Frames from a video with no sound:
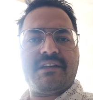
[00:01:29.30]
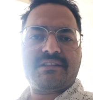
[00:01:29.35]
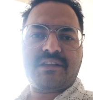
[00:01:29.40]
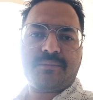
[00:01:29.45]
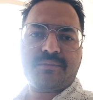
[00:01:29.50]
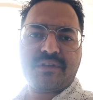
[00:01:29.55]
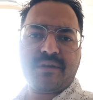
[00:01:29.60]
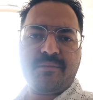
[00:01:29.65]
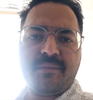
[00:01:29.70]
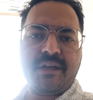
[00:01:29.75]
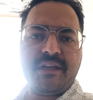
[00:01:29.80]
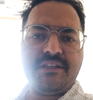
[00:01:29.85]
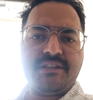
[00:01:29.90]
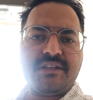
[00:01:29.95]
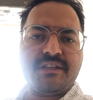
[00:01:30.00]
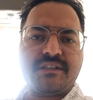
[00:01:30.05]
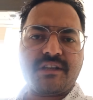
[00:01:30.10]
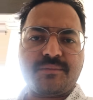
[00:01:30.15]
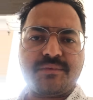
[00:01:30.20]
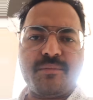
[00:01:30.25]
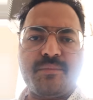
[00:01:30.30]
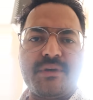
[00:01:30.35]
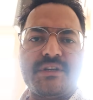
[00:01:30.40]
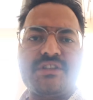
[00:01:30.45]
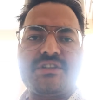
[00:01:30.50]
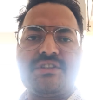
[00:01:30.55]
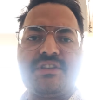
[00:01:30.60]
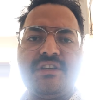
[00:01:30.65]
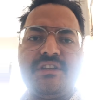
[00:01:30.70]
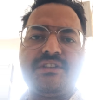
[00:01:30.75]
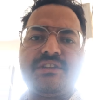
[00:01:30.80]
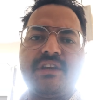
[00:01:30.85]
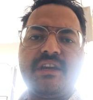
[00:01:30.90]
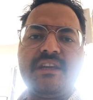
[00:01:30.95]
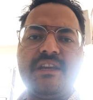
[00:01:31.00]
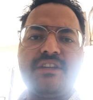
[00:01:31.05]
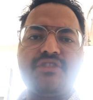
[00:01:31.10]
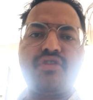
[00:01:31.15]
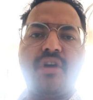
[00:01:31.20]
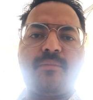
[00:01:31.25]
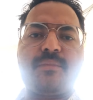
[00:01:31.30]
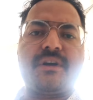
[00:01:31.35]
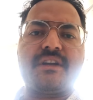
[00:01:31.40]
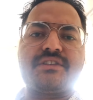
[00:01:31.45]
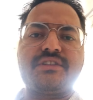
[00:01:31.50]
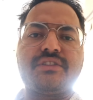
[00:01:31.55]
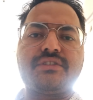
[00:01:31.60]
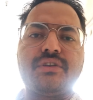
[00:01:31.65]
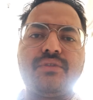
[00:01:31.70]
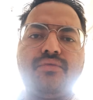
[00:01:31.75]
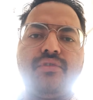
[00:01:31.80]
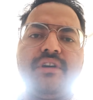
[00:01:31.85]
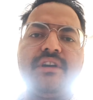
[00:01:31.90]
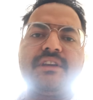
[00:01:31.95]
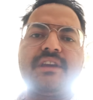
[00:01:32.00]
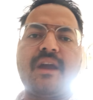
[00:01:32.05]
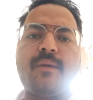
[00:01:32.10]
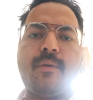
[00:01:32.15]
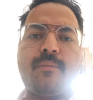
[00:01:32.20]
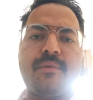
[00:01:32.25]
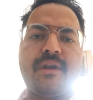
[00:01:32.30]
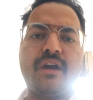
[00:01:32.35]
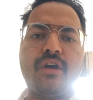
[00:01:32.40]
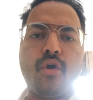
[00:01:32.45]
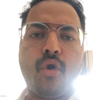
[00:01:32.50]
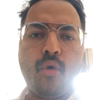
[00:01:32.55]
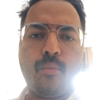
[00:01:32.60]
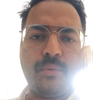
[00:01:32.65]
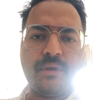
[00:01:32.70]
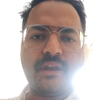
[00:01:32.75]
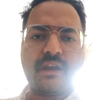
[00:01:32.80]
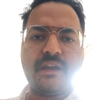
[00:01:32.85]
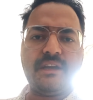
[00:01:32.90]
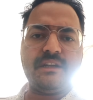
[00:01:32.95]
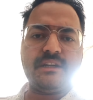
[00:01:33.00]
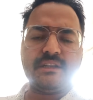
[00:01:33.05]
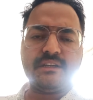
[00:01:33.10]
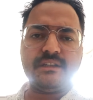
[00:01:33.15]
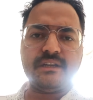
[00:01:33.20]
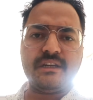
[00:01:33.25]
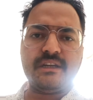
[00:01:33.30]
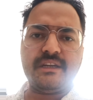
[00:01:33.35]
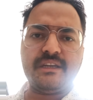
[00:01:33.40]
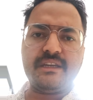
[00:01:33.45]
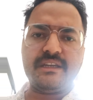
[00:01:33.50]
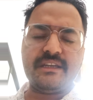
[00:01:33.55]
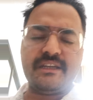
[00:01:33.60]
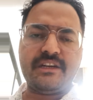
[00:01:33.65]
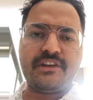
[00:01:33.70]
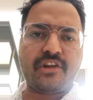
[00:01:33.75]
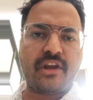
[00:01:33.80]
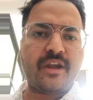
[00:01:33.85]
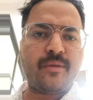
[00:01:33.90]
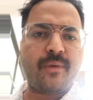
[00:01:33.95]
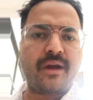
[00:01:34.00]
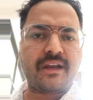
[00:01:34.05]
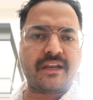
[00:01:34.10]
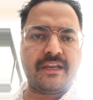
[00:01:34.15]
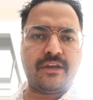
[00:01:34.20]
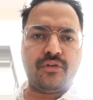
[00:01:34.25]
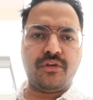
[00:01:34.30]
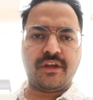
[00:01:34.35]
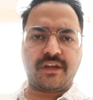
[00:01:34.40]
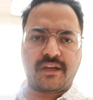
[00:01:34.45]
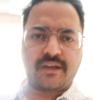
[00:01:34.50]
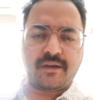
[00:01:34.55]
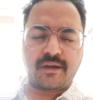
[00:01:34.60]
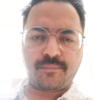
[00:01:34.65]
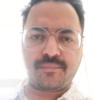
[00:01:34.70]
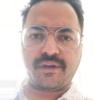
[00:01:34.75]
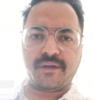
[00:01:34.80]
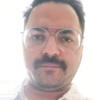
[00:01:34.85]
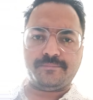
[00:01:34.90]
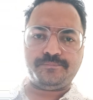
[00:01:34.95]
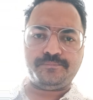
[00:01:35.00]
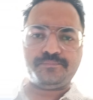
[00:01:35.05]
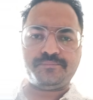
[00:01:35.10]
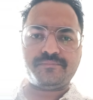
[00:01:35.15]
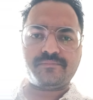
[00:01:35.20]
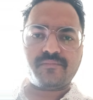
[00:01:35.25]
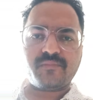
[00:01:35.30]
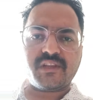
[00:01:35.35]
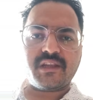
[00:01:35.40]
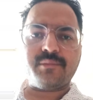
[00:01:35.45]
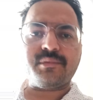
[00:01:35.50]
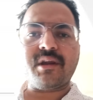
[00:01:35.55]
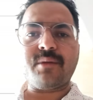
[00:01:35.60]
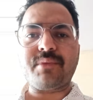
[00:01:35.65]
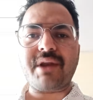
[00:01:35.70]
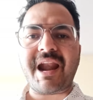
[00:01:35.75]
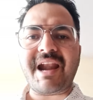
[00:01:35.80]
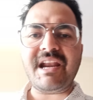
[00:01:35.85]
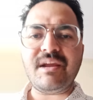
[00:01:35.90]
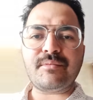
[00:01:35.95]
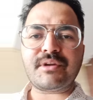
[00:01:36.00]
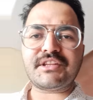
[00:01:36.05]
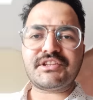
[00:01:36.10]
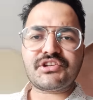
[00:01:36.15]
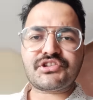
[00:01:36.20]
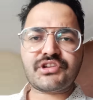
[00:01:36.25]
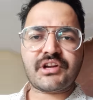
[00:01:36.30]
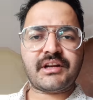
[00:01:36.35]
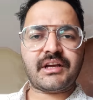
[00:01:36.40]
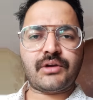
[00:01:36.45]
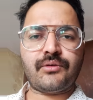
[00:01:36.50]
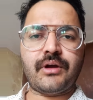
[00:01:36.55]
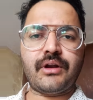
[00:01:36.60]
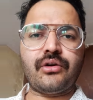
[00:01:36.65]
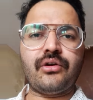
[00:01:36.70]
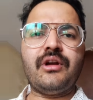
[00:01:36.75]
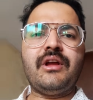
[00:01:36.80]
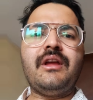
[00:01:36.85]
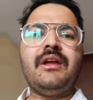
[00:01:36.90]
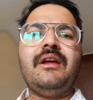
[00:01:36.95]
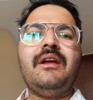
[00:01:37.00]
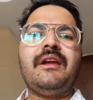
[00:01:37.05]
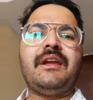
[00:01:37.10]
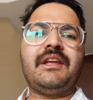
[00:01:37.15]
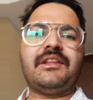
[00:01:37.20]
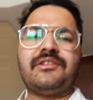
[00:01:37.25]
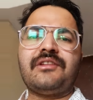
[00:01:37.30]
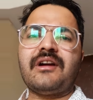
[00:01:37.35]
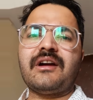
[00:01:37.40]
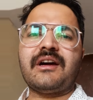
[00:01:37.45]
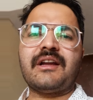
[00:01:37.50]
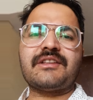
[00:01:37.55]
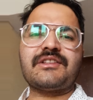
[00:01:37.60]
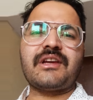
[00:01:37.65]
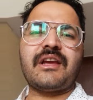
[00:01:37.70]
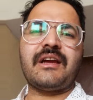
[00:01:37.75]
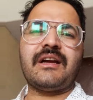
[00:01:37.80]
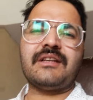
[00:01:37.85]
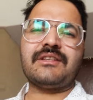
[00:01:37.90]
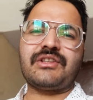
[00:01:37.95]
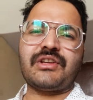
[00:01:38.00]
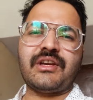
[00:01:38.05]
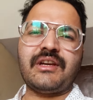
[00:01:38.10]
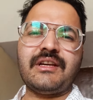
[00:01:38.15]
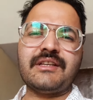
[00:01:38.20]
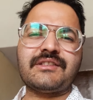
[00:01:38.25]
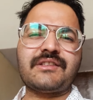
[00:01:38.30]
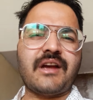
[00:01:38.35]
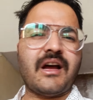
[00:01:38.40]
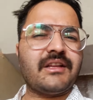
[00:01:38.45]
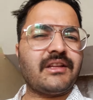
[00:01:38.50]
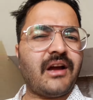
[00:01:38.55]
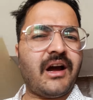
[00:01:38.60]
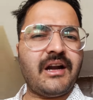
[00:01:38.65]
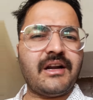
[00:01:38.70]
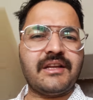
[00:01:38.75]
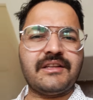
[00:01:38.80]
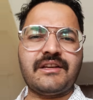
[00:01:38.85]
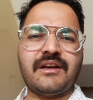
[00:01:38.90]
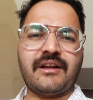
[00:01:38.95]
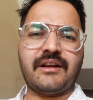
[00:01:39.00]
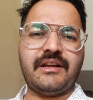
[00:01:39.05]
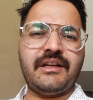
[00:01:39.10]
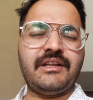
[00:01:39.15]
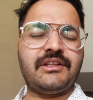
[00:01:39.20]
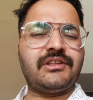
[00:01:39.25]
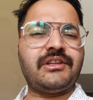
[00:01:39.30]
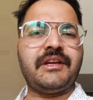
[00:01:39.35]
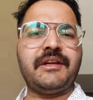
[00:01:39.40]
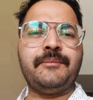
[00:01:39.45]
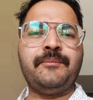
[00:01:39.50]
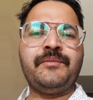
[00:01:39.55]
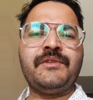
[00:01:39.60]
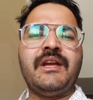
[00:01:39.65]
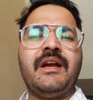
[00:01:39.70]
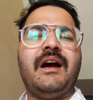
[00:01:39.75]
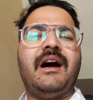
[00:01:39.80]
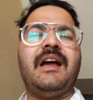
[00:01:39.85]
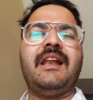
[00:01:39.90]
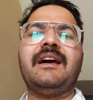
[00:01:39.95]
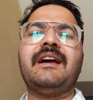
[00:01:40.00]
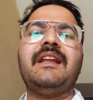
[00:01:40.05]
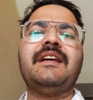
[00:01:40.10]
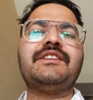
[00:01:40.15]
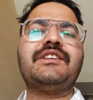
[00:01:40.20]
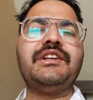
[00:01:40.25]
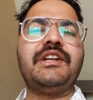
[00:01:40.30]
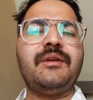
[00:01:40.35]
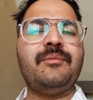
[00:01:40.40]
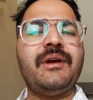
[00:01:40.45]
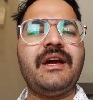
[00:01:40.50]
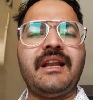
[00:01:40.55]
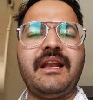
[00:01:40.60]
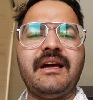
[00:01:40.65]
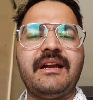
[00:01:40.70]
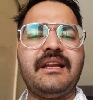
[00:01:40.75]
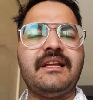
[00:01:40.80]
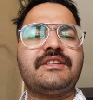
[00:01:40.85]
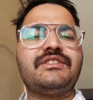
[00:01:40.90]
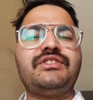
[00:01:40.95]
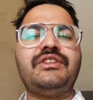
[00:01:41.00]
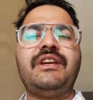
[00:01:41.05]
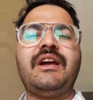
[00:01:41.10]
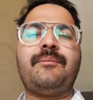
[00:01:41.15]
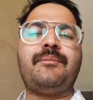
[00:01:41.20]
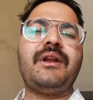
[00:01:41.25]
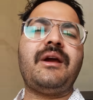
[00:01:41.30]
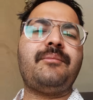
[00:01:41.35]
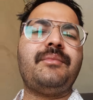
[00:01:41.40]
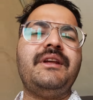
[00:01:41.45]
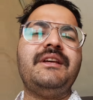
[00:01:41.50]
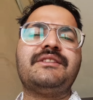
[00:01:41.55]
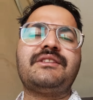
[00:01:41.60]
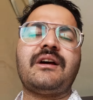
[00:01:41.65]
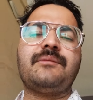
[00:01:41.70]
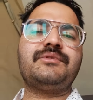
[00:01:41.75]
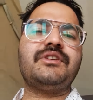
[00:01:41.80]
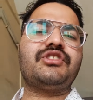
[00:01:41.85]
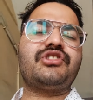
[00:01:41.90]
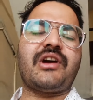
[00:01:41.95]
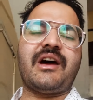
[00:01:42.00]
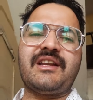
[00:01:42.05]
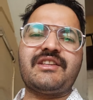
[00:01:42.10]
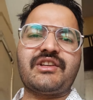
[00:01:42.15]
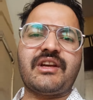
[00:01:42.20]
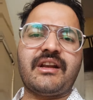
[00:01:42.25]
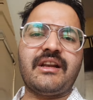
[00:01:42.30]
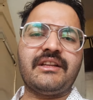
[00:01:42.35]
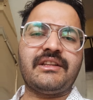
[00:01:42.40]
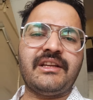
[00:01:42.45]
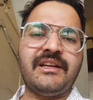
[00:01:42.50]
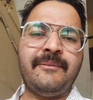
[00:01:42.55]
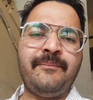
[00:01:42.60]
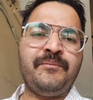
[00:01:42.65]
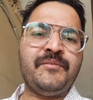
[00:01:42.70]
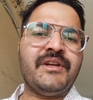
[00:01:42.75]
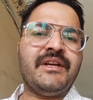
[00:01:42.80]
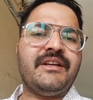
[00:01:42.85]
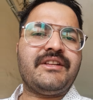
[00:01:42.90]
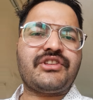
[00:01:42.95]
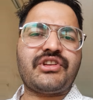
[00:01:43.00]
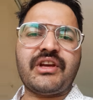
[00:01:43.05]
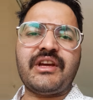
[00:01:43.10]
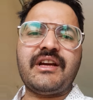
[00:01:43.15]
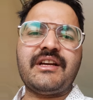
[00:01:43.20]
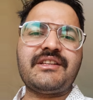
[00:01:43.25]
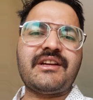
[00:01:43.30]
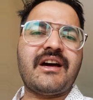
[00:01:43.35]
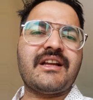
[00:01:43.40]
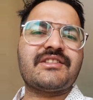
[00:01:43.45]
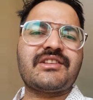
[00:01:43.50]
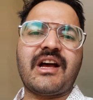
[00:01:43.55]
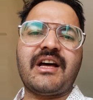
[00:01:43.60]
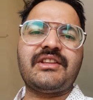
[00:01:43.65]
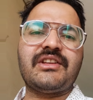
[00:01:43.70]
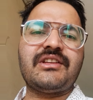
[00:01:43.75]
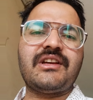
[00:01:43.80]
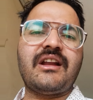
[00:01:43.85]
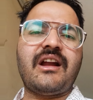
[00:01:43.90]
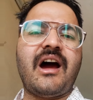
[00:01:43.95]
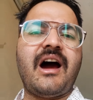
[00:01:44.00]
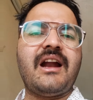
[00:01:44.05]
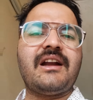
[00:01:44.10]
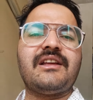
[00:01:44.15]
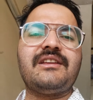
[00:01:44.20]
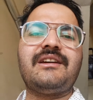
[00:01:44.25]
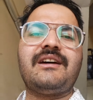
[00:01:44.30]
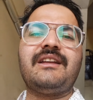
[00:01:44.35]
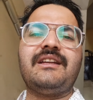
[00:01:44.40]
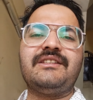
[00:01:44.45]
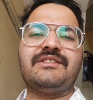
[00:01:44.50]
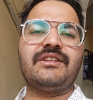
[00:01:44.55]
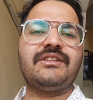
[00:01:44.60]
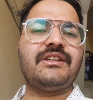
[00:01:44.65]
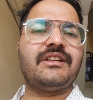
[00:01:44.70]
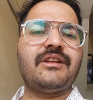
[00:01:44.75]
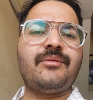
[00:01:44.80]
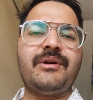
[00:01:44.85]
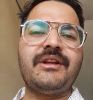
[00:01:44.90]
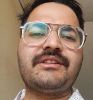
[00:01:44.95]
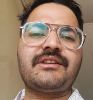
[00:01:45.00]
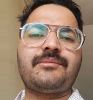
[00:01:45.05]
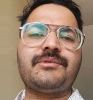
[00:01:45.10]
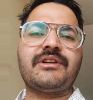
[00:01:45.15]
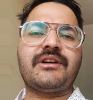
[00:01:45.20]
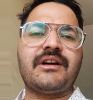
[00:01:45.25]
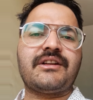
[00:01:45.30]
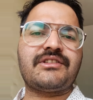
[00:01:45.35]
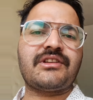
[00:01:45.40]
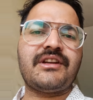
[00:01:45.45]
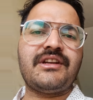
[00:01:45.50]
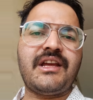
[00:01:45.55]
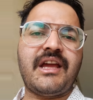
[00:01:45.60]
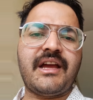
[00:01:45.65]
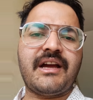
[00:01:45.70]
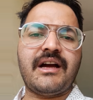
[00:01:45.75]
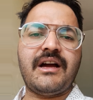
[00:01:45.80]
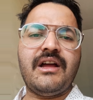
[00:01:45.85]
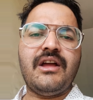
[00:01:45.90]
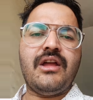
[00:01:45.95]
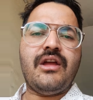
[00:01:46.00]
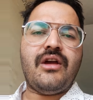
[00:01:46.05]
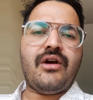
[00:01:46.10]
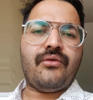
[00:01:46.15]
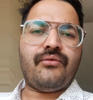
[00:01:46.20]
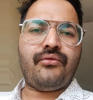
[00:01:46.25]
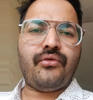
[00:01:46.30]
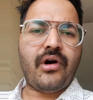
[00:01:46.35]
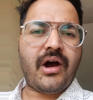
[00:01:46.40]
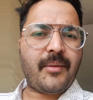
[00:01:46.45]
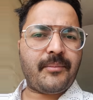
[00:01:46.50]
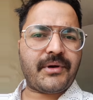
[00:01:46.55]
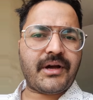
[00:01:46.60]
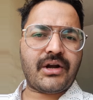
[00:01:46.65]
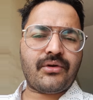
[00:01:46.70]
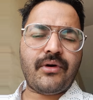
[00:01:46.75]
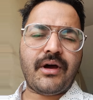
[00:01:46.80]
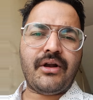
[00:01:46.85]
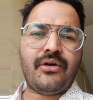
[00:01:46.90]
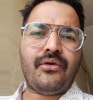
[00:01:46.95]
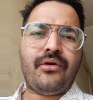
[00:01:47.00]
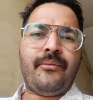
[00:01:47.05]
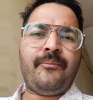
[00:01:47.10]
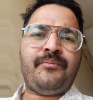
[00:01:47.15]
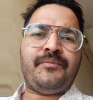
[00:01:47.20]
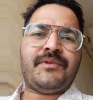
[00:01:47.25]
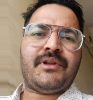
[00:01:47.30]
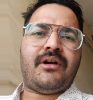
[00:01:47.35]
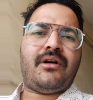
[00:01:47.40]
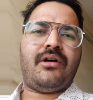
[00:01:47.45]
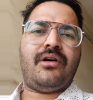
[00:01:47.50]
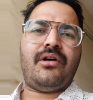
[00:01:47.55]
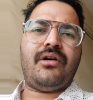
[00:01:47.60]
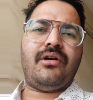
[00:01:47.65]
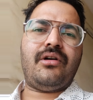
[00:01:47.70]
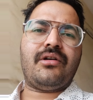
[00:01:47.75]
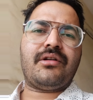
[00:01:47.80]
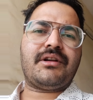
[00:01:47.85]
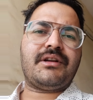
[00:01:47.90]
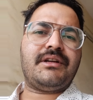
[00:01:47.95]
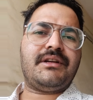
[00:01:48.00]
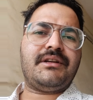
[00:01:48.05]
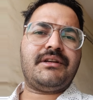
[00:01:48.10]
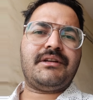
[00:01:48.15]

सबसे मेन चीज़ सबसे बेस्ट चीज़ ये है जो आप कर सकते हो वो है कि आप अपना कॉपीराइट ट्रेडमार्क ले लो एक अपना अपना ब्रांड नेम रजिस्टर करवा लो कितना खर्चा आएगा छः सात आठ हज़ार इतना ही अलग अलग सिटी में अलग अलग सी अपने अपने हिसाब से चार्ज कर लेते हैं छः हज़ार सात हज़ार आठ हज़ार इससे ज़्यादा मेरे हिसाब से खर्चा नहीं आएगा वो आप करवा लो और